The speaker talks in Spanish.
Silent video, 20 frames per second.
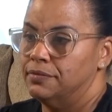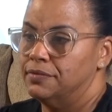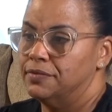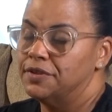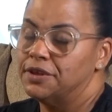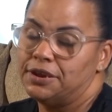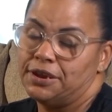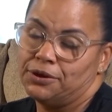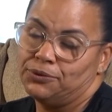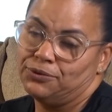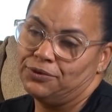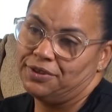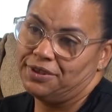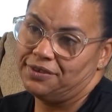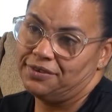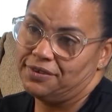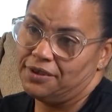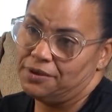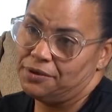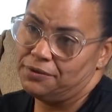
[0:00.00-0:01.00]
De la
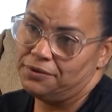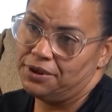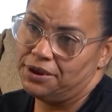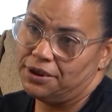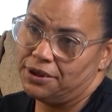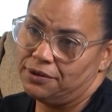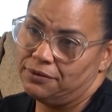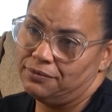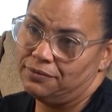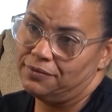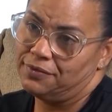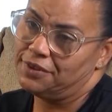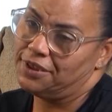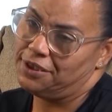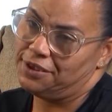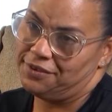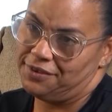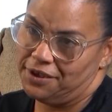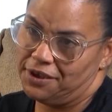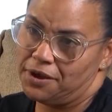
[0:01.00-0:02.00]
justicia divina
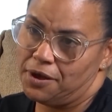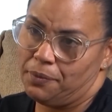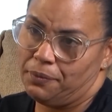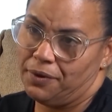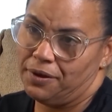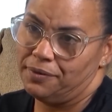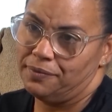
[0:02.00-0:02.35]
nadie se escapa.